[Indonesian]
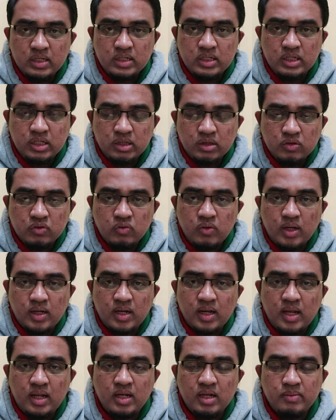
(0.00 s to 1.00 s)
itu
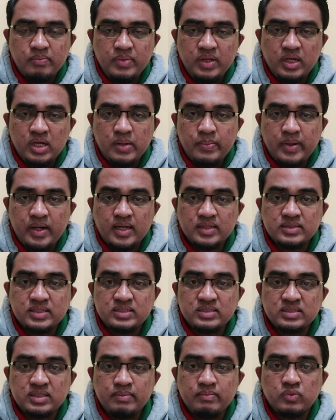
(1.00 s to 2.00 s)
adalah lebih kepada
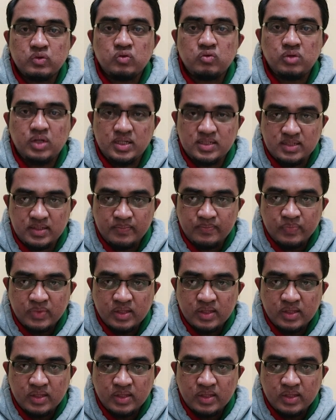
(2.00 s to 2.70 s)
sistem turis,